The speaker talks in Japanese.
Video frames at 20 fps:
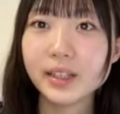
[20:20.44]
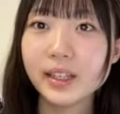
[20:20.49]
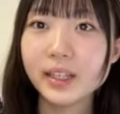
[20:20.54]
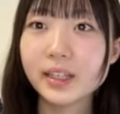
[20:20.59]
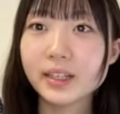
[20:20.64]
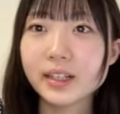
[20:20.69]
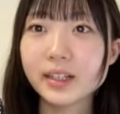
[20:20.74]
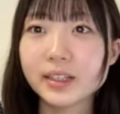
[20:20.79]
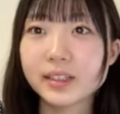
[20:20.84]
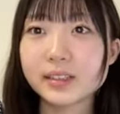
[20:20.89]

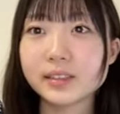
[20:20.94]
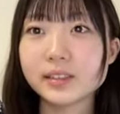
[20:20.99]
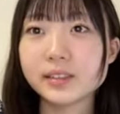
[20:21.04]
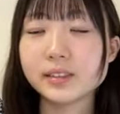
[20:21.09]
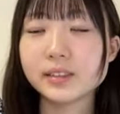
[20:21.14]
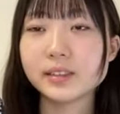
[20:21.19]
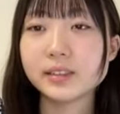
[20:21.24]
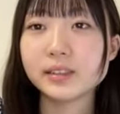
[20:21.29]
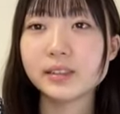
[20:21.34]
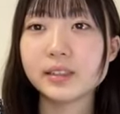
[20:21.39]
1ヶ
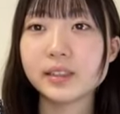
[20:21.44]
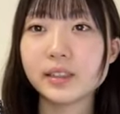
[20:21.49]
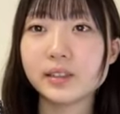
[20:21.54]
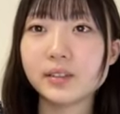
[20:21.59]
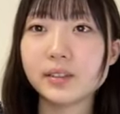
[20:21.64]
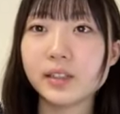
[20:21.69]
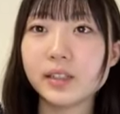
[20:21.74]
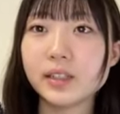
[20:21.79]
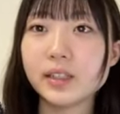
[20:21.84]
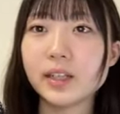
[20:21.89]
月ちゃん
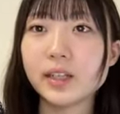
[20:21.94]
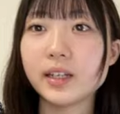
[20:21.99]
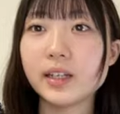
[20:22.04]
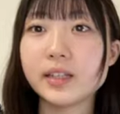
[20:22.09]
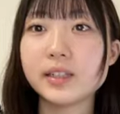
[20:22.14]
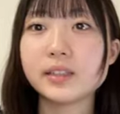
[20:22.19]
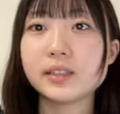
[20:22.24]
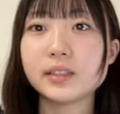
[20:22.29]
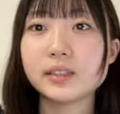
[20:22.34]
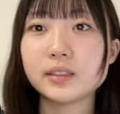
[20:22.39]
とやりたい
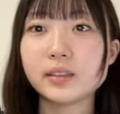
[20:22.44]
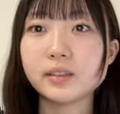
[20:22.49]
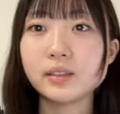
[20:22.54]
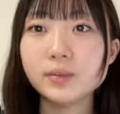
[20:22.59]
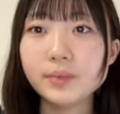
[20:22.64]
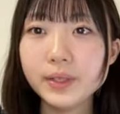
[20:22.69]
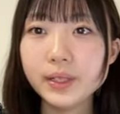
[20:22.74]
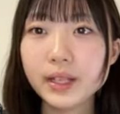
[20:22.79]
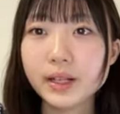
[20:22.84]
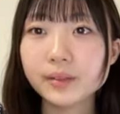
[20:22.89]
ですお
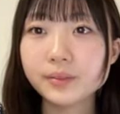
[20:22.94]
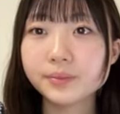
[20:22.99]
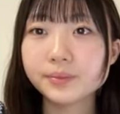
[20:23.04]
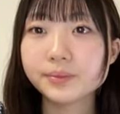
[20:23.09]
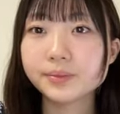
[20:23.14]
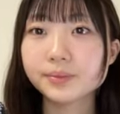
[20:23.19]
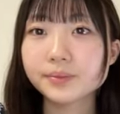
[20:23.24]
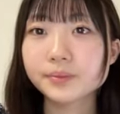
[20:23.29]
すみーたん